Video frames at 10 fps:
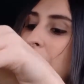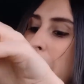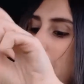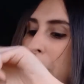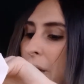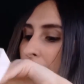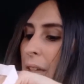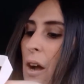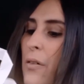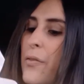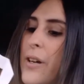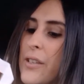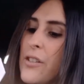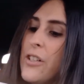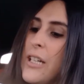también porque había
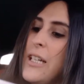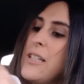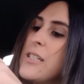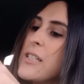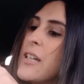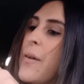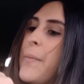ofertones.